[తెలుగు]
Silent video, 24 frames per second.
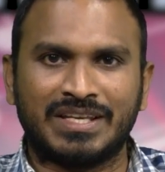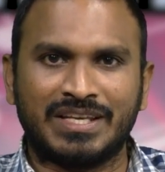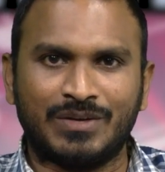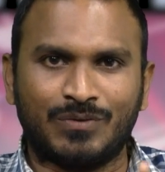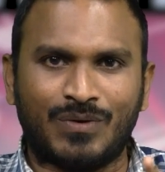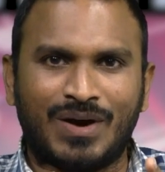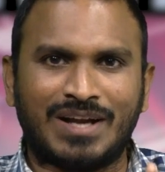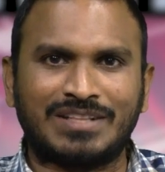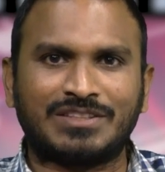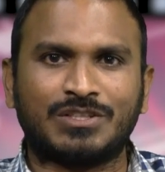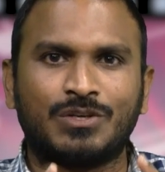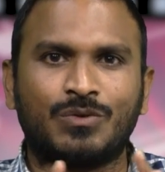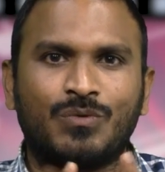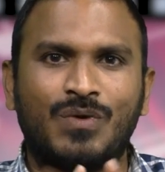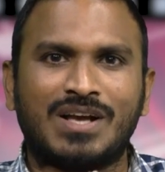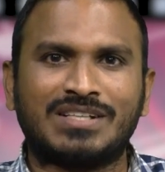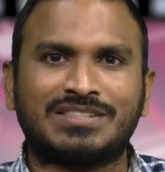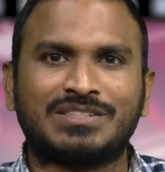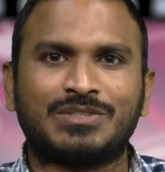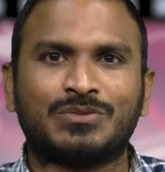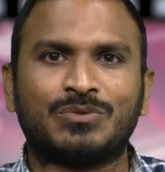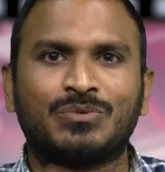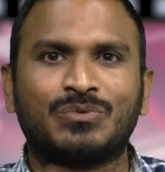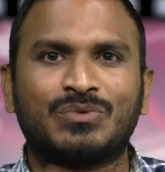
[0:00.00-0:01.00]
ఈ వార్తలో
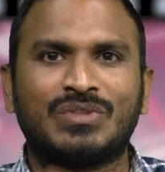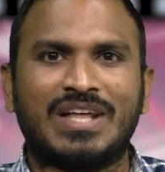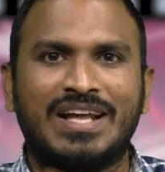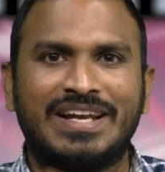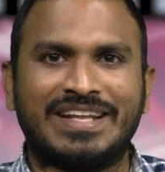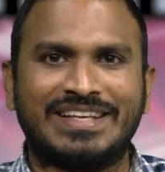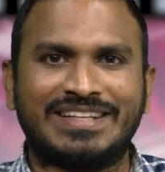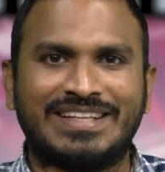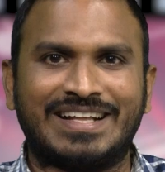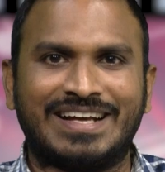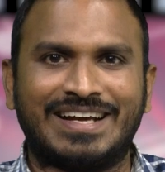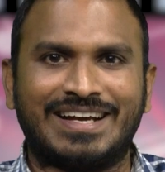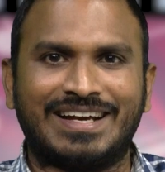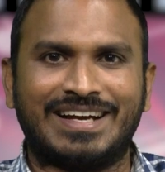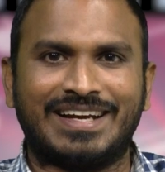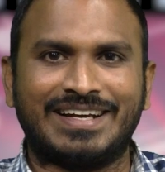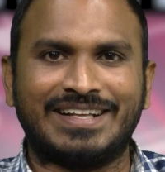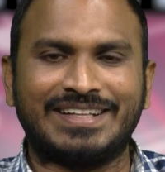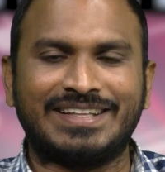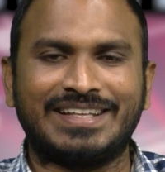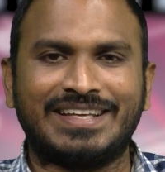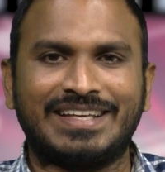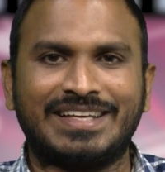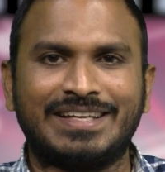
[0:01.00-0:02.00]
వాస్తవం ఉందా లేదా
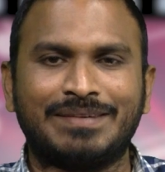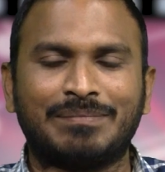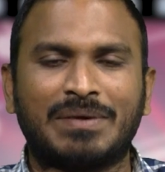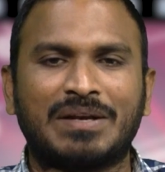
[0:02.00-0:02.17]
అనేది